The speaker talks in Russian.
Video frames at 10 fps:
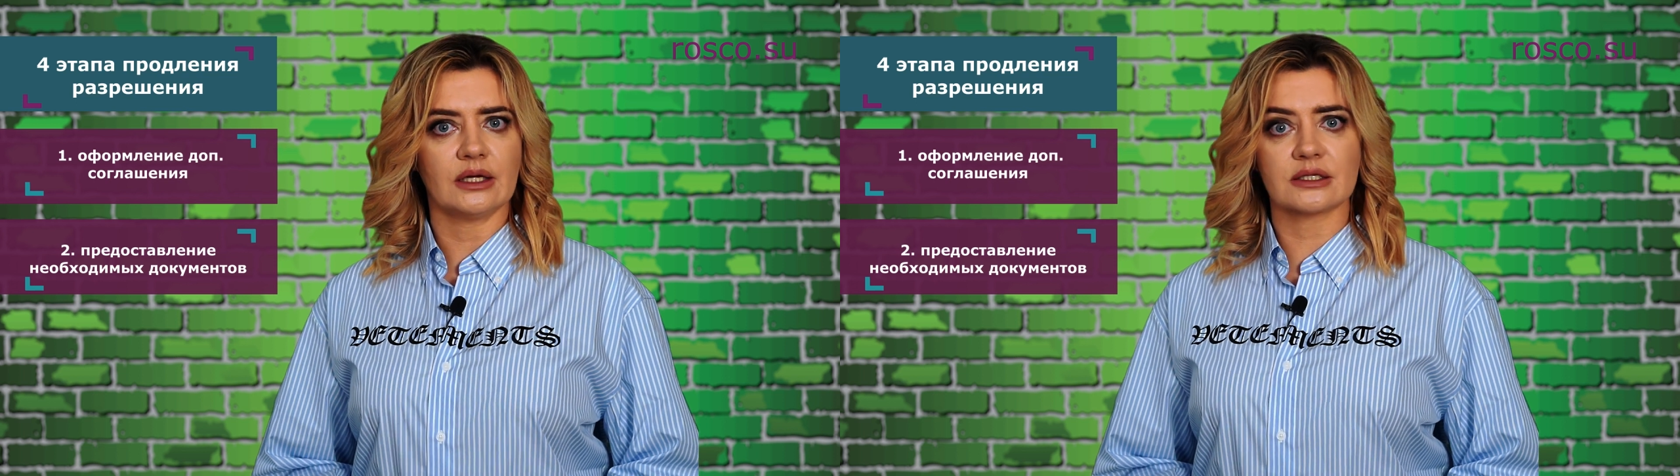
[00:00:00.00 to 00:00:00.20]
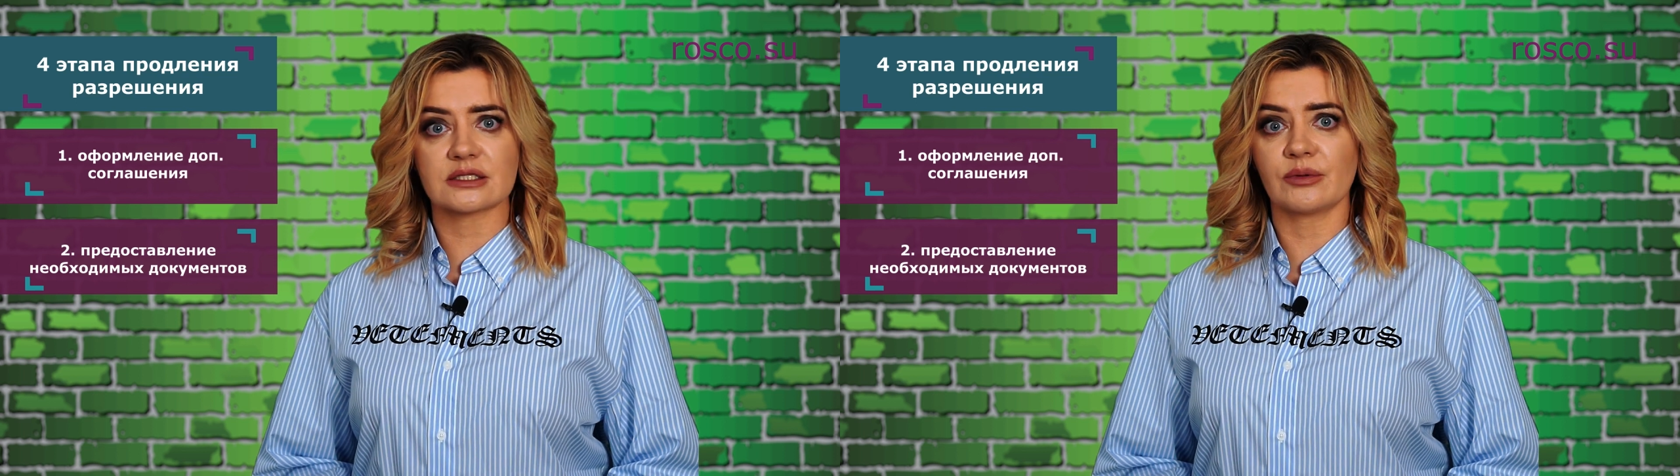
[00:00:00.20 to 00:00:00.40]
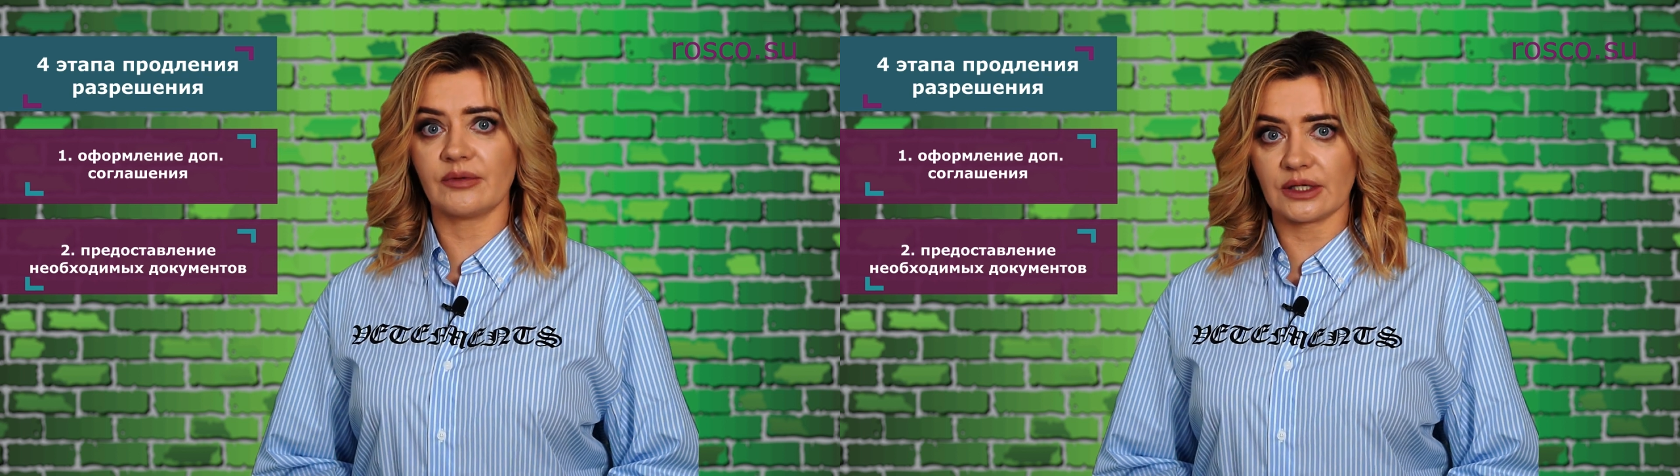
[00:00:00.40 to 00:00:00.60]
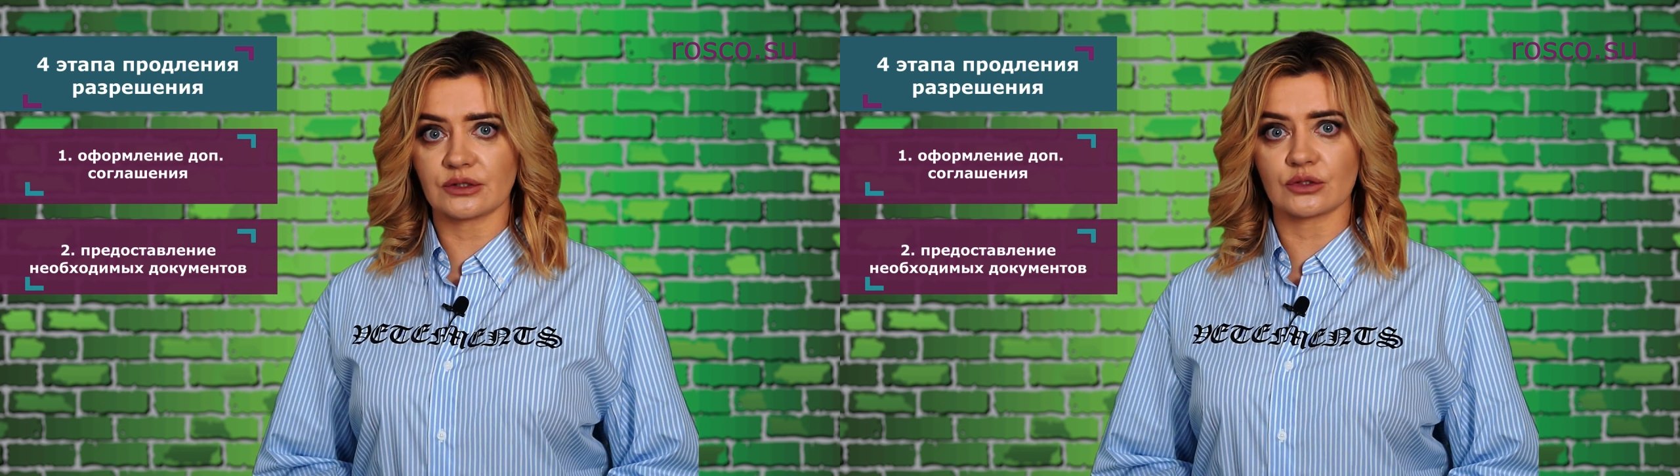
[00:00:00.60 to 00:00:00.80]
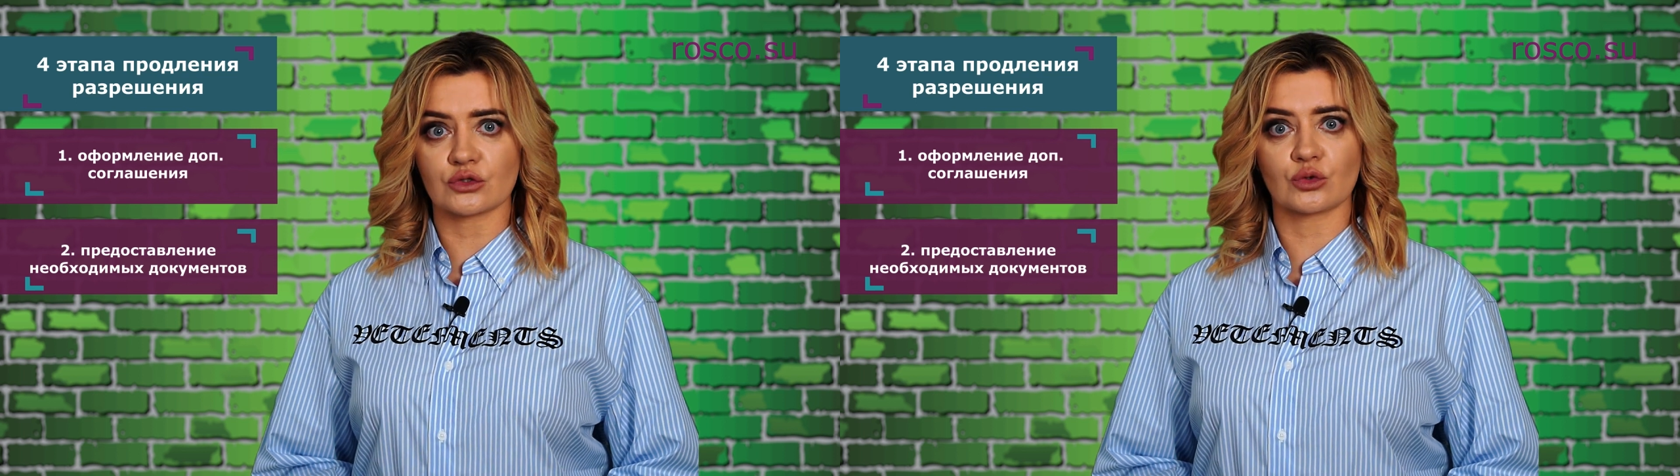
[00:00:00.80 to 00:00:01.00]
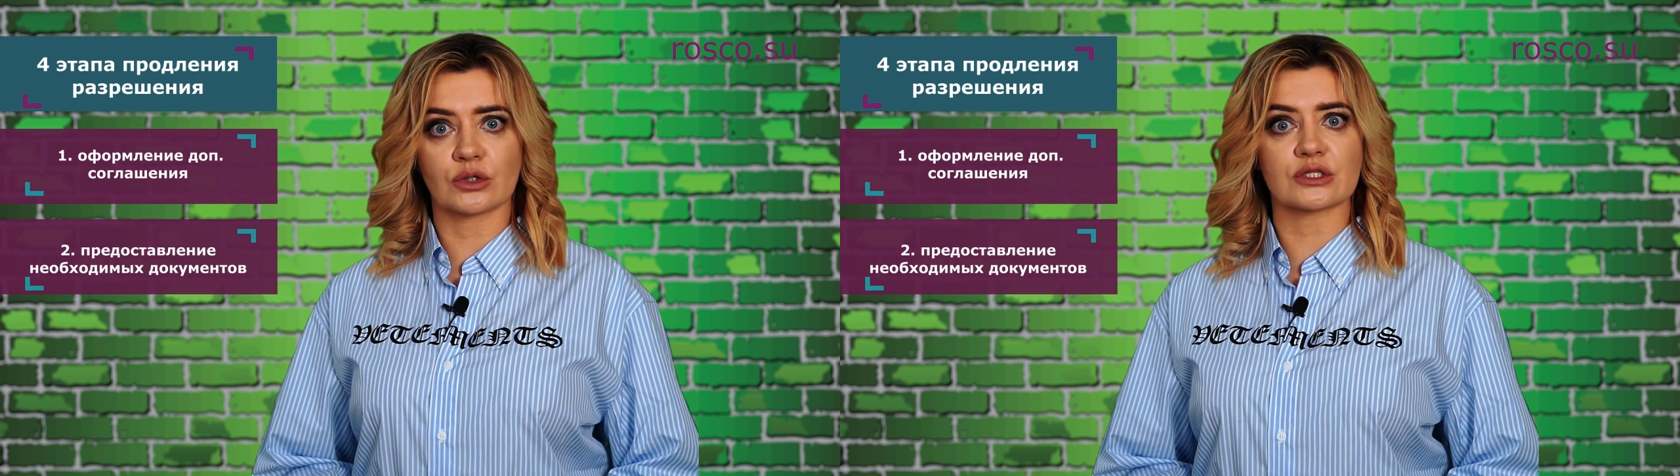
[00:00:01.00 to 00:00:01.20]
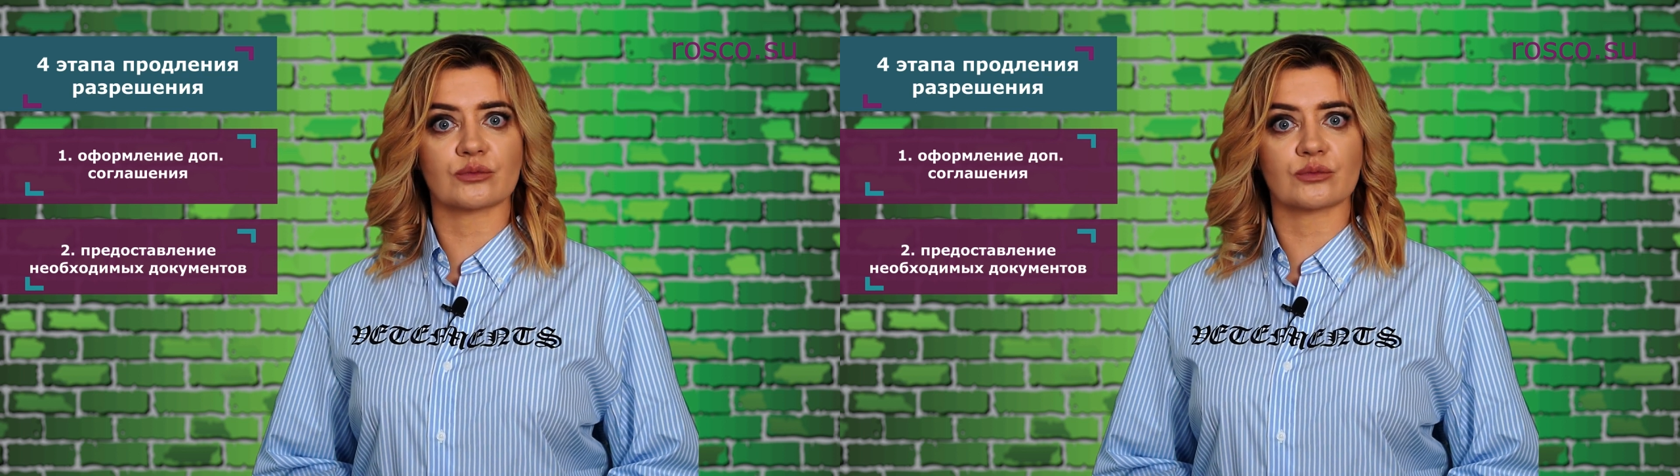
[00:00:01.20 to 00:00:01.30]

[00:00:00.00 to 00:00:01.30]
Не забывайте, что на